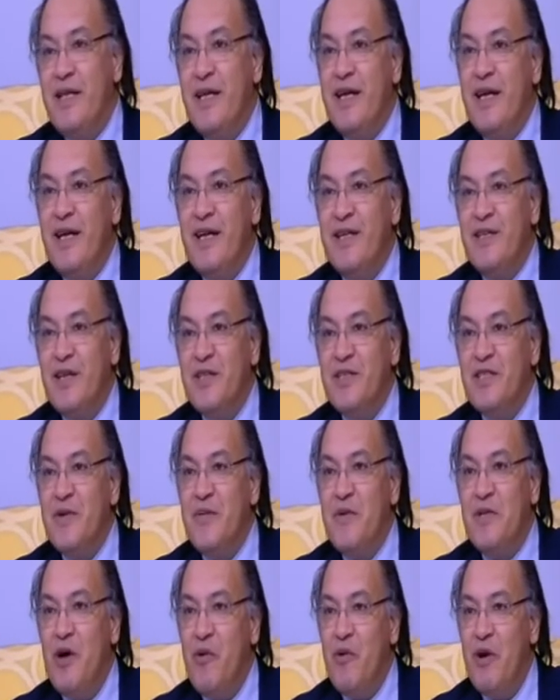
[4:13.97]
آه، تنظيم
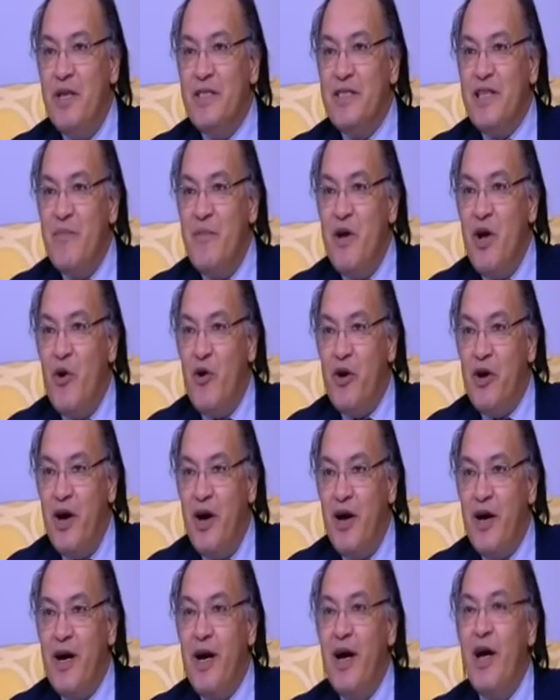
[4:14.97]
الدوله الاسلاميه
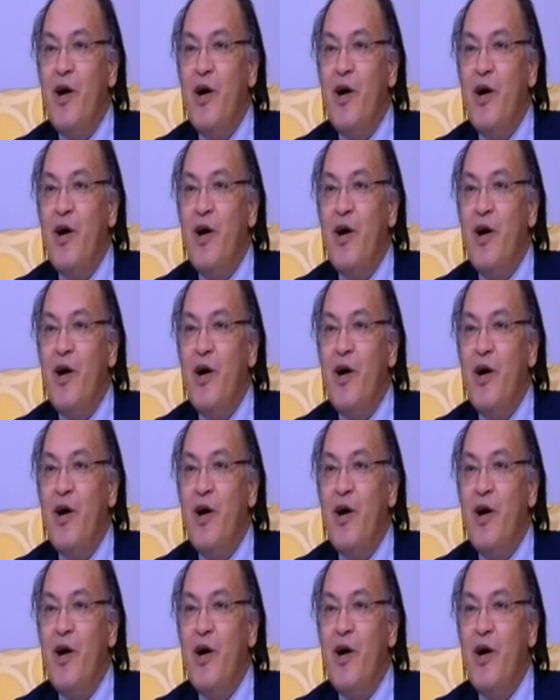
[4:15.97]
وراك